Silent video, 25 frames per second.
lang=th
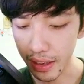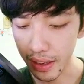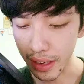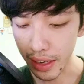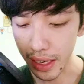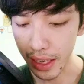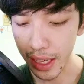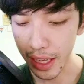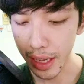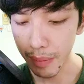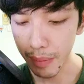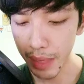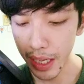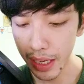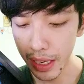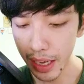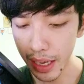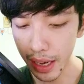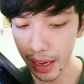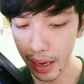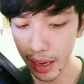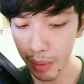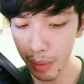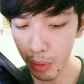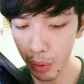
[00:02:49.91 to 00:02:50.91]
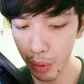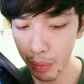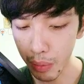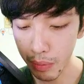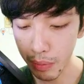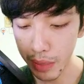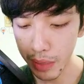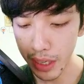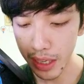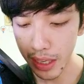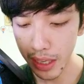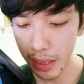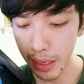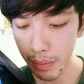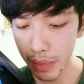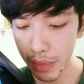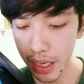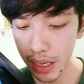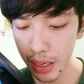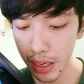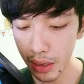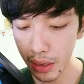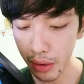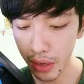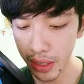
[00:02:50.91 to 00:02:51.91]
อย่างในเกมนี้เนี่ยนะครับผมเรามีที
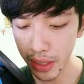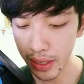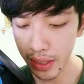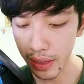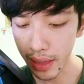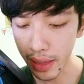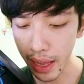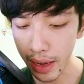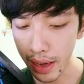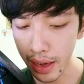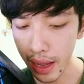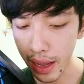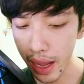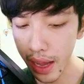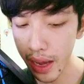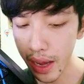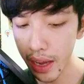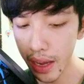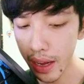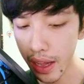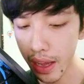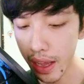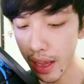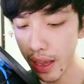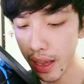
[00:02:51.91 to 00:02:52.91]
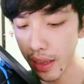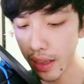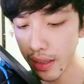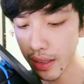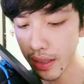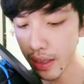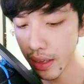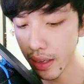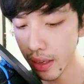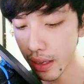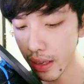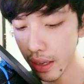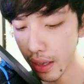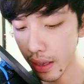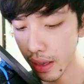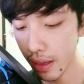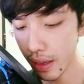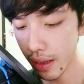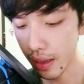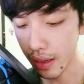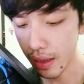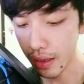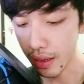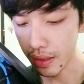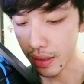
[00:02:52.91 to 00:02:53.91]
มี่คอยสตันให้นะฮะซึ่ง
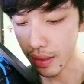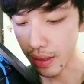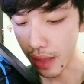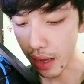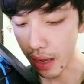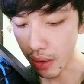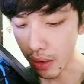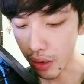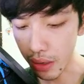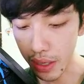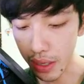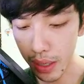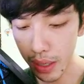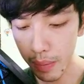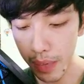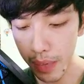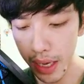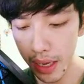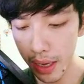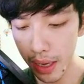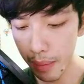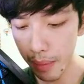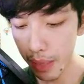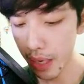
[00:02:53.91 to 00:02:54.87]
สตันของทีมี่